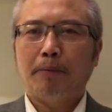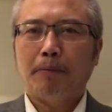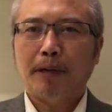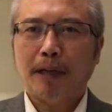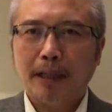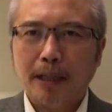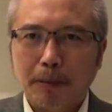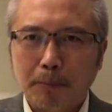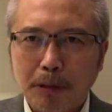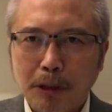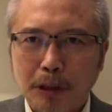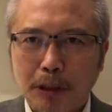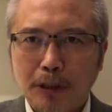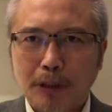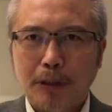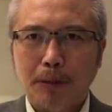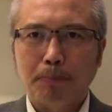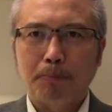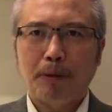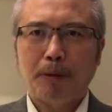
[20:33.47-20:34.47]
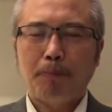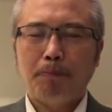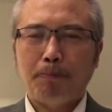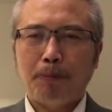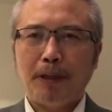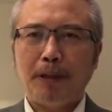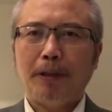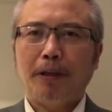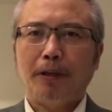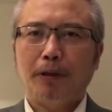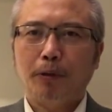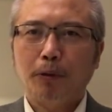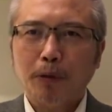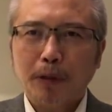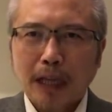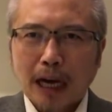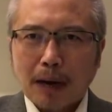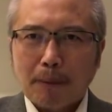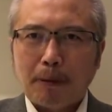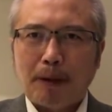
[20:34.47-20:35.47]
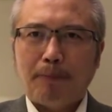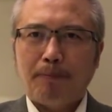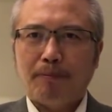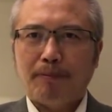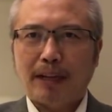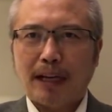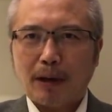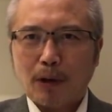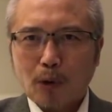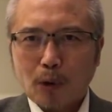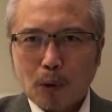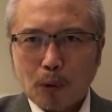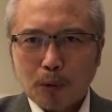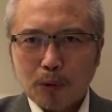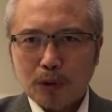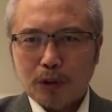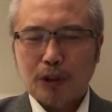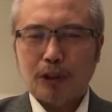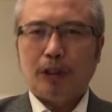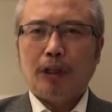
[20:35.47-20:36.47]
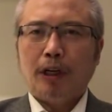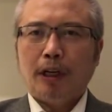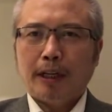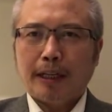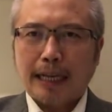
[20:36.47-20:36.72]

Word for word: 让他们形成民兵，由他们来控制，